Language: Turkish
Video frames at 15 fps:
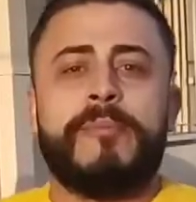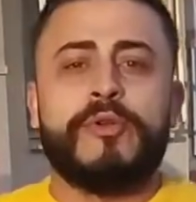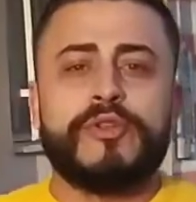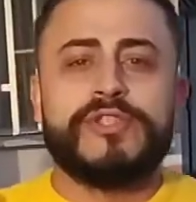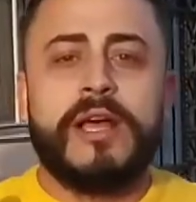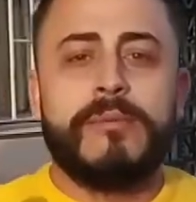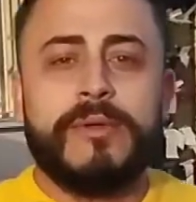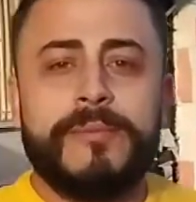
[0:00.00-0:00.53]

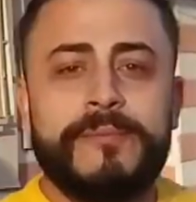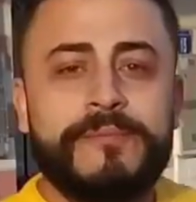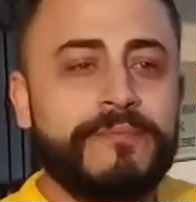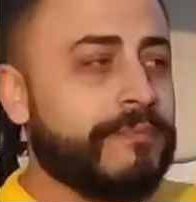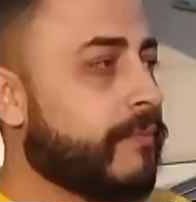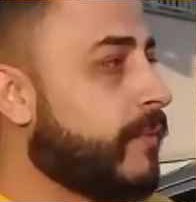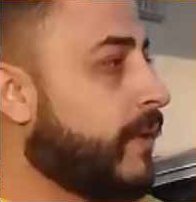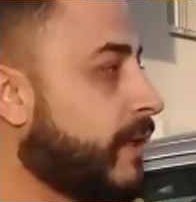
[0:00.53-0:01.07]
hesabı daha.
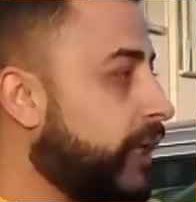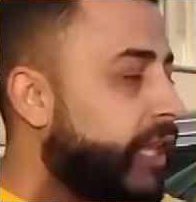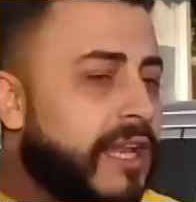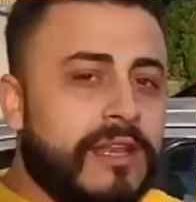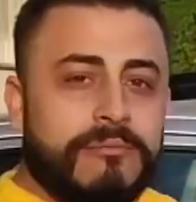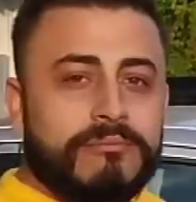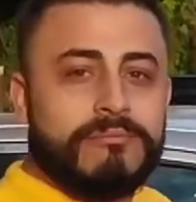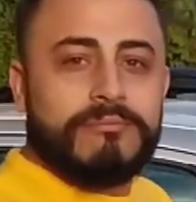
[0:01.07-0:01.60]
üzerinden iletişim
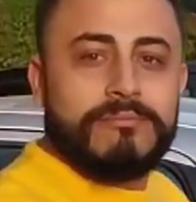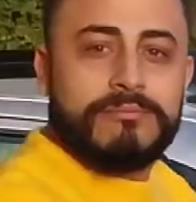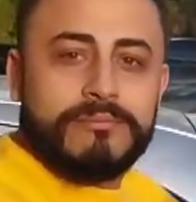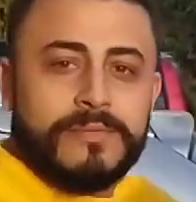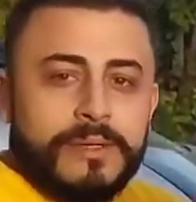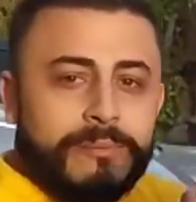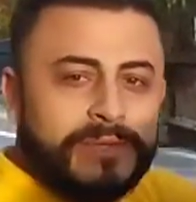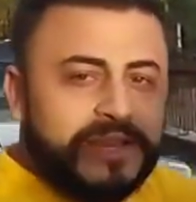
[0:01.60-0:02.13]
deneme.
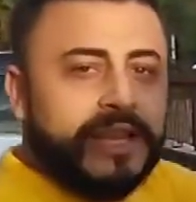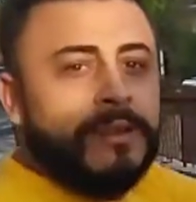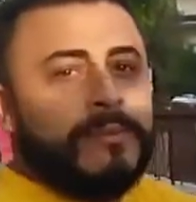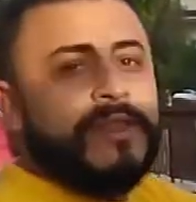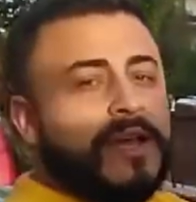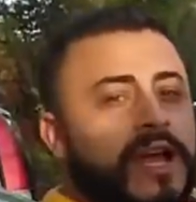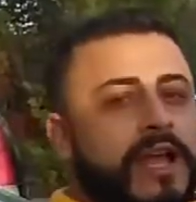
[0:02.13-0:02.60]
kurabilirsiniz. Bir deneme daha